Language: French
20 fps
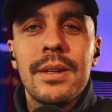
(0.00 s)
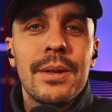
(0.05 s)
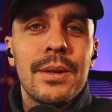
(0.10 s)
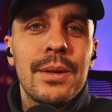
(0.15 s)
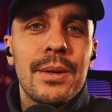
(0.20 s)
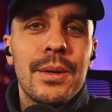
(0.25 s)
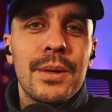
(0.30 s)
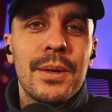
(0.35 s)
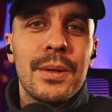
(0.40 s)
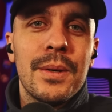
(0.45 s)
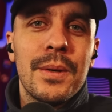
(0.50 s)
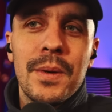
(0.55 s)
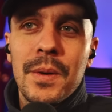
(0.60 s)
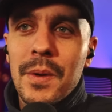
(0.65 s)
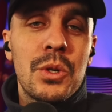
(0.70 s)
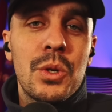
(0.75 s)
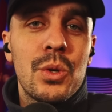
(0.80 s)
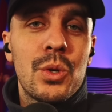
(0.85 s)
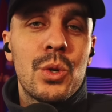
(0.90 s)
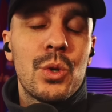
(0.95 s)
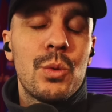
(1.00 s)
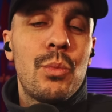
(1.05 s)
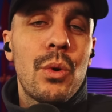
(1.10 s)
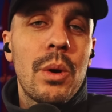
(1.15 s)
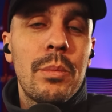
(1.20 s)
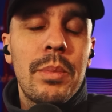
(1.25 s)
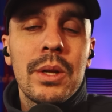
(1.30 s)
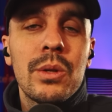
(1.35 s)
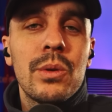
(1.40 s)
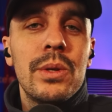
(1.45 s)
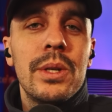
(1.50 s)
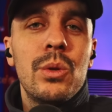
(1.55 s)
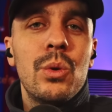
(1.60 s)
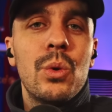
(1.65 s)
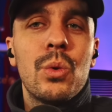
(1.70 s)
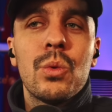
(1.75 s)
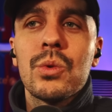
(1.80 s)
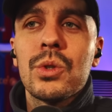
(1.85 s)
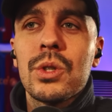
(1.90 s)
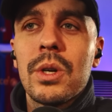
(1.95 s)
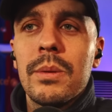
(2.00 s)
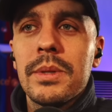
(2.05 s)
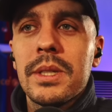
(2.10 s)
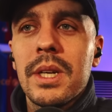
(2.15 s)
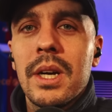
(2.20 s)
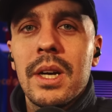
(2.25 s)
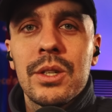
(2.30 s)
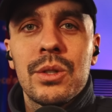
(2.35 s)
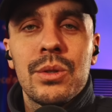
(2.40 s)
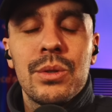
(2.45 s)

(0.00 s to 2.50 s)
Euh, je ne pourrais pas donner de 11 comme ça,